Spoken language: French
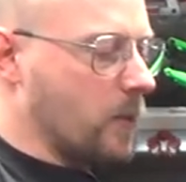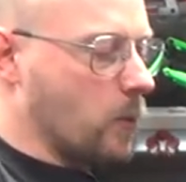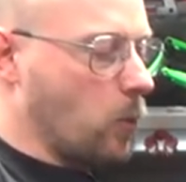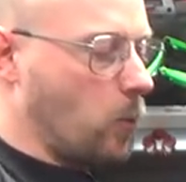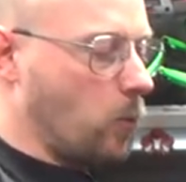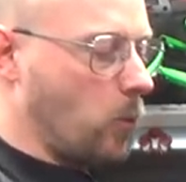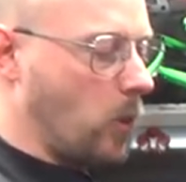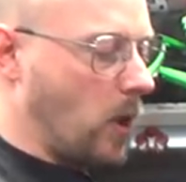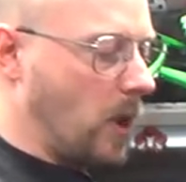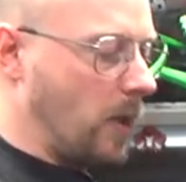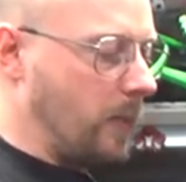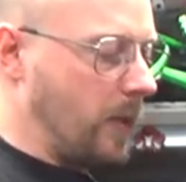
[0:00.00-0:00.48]

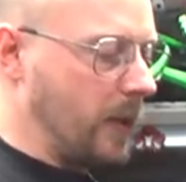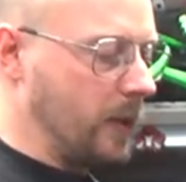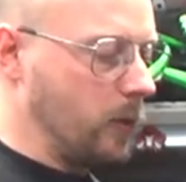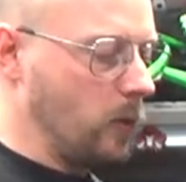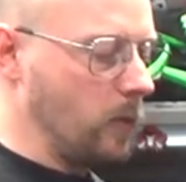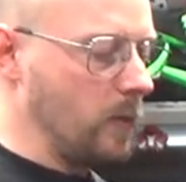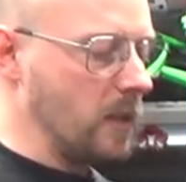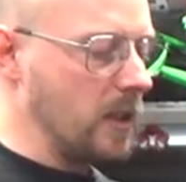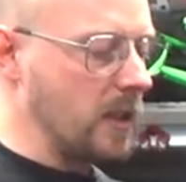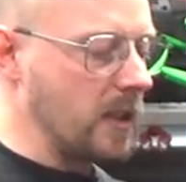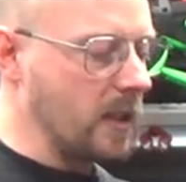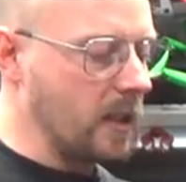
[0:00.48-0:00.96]
combo Arma
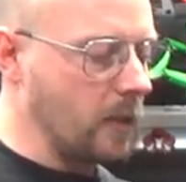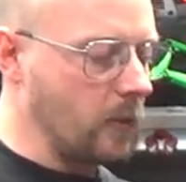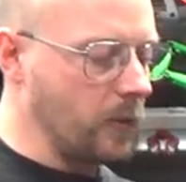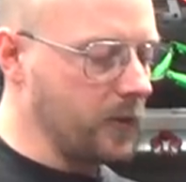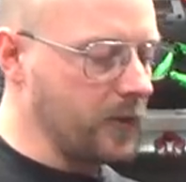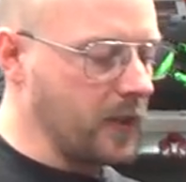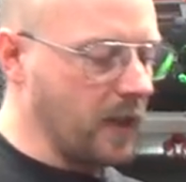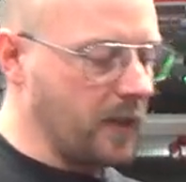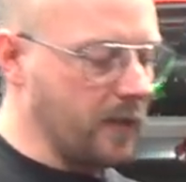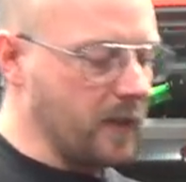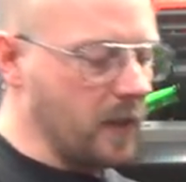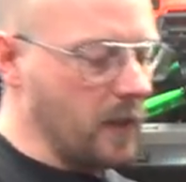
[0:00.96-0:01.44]
2050
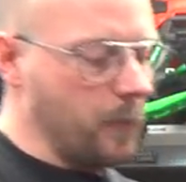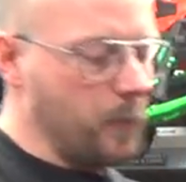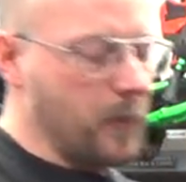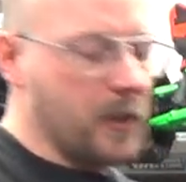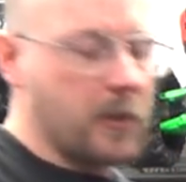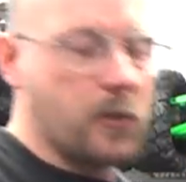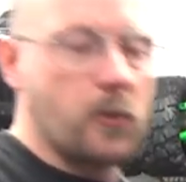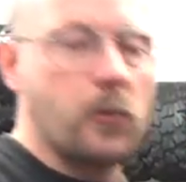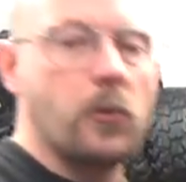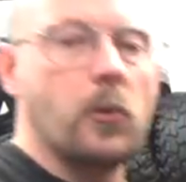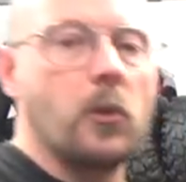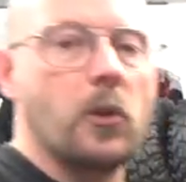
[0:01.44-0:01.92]
kV,
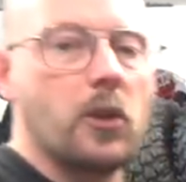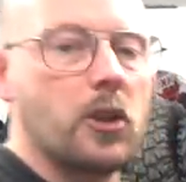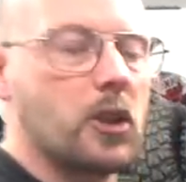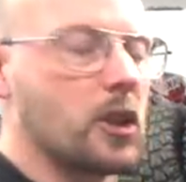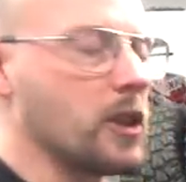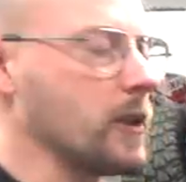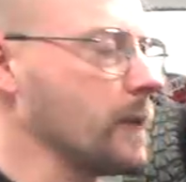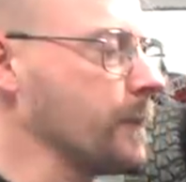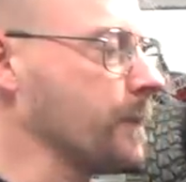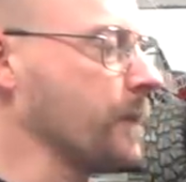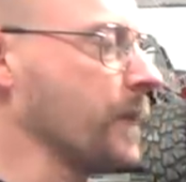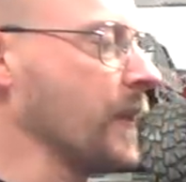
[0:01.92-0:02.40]
pignon
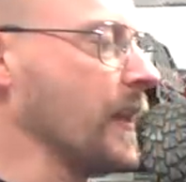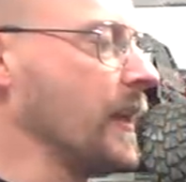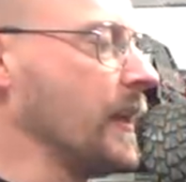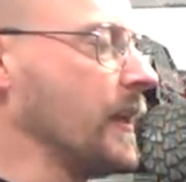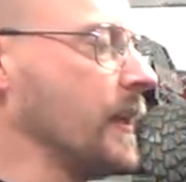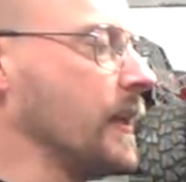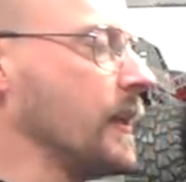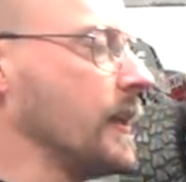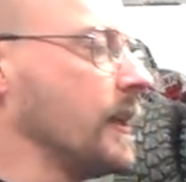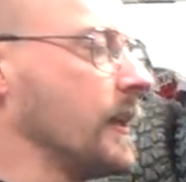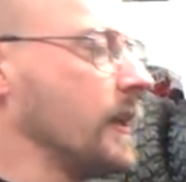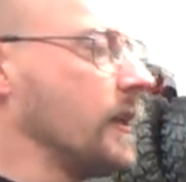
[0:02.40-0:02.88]
d'origine.
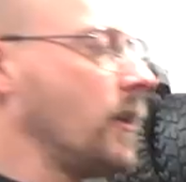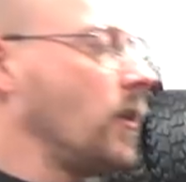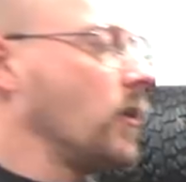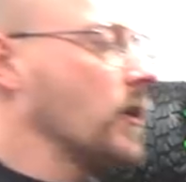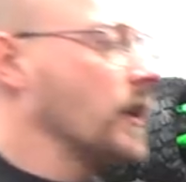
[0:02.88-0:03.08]
En